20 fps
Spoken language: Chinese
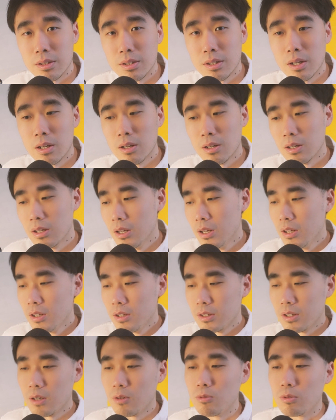像
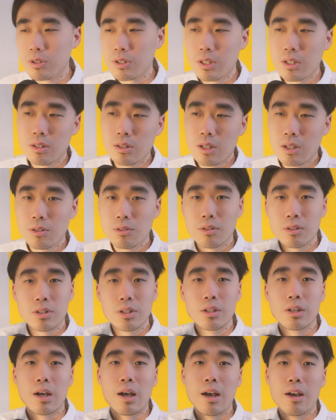像我现在在用的
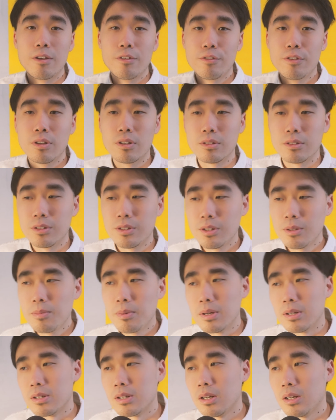这个 iPhone，基
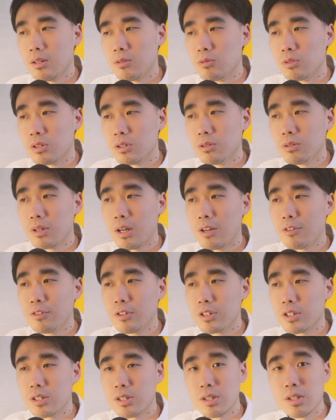本上我是用的
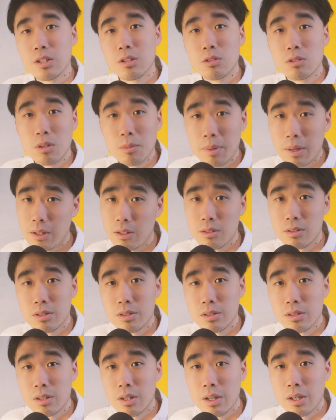iPhone 十一都能拍到
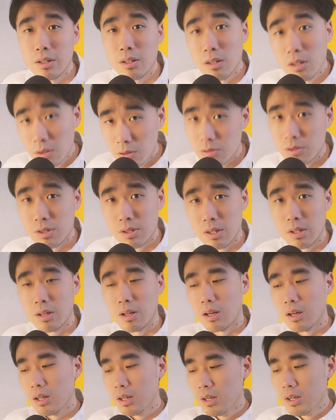四 K 的六十帧
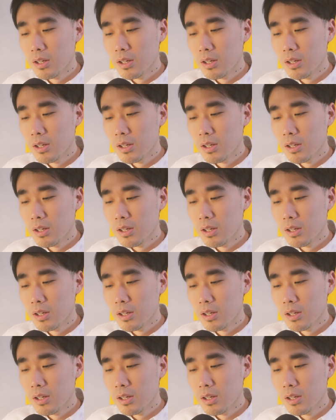了，